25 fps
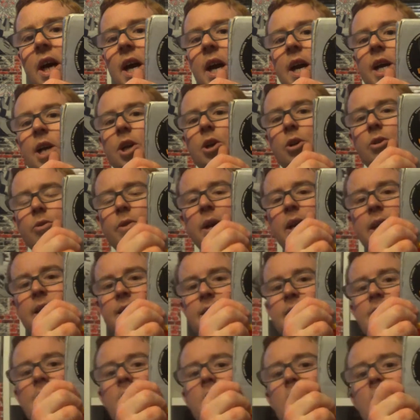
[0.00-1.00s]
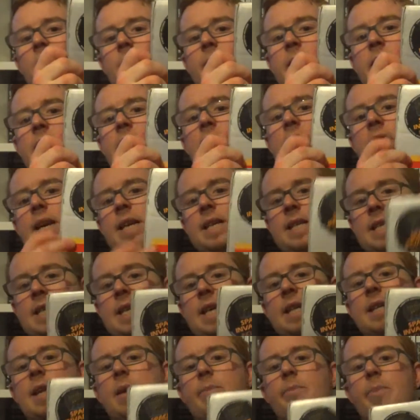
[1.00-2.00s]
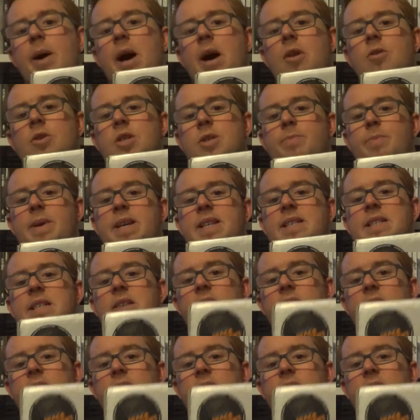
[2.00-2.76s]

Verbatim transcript: inclus à l'intérieur. Mais là, il n'y était pas, le Space